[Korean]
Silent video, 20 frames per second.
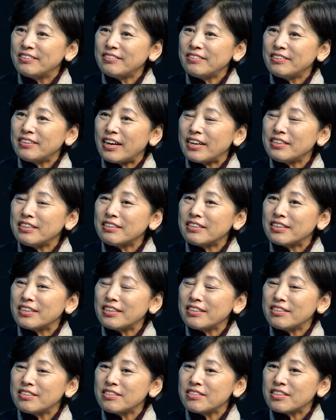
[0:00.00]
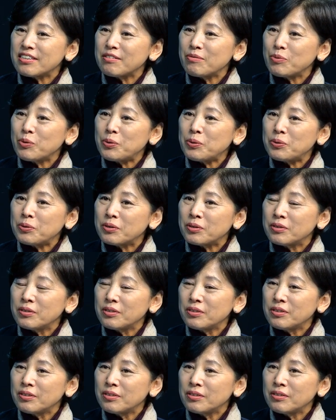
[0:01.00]
어, 아니, 그니까 러 이제 뭐,
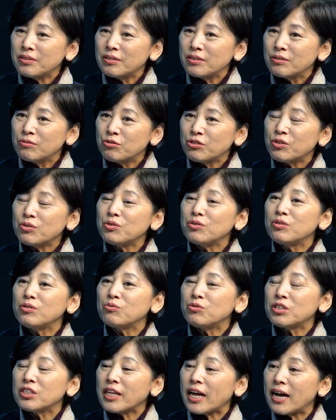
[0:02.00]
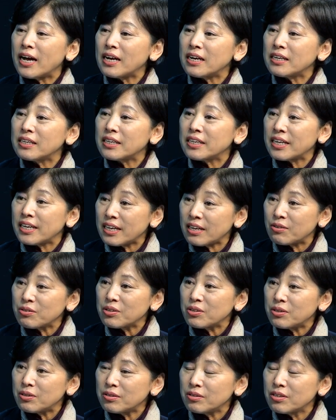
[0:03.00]
그, 우선은 우리 당의
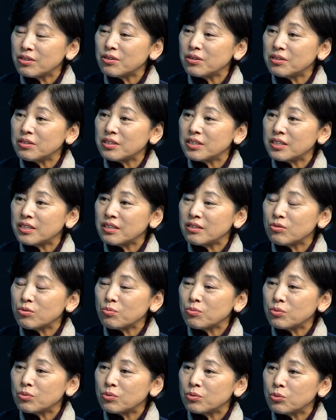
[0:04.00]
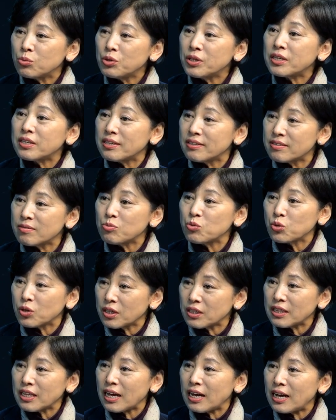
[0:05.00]
어떤 의견이 좀 논의가 됐으면
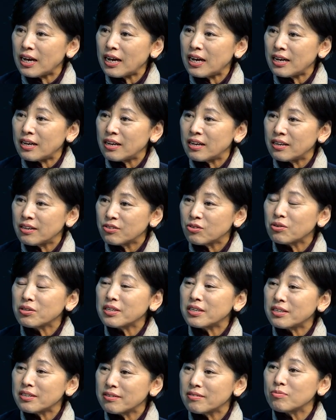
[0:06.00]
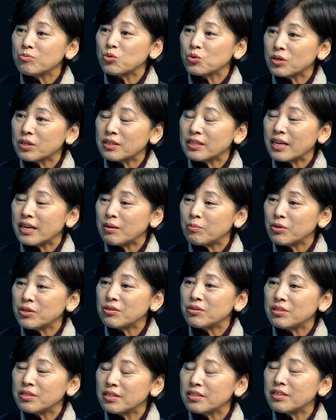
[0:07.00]
좋겠다. 네. 정리가 됐으면 좋겠다. 뭐
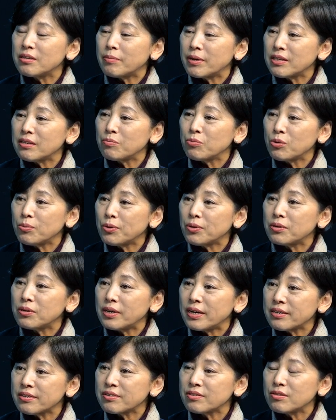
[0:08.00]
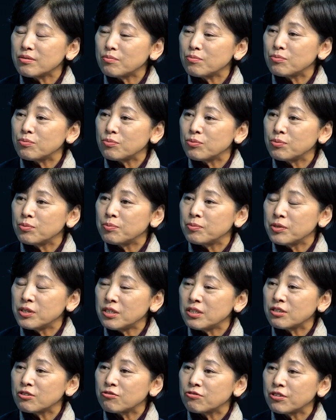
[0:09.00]
이런 얘기를 많이 표명을 하시는
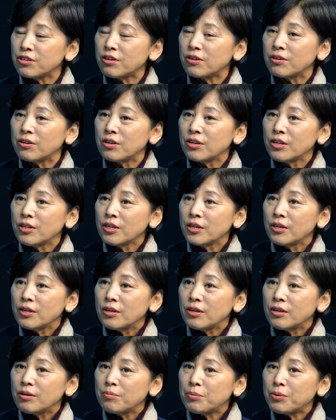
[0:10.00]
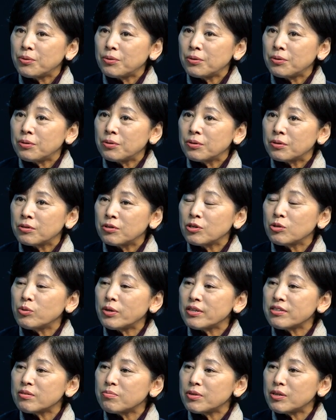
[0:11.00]
부분이 있고요. 뭐,
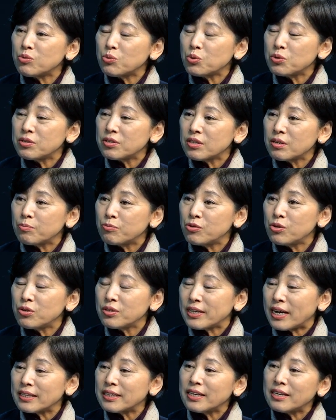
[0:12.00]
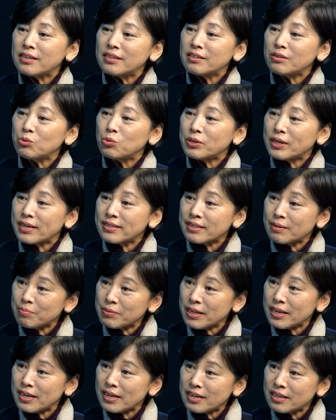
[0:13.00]
그러기도 하지만 또 이제, 물론 야당은 또
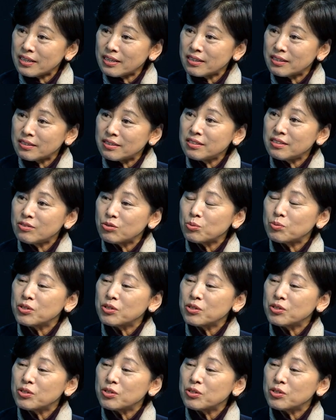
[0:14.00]
야3당은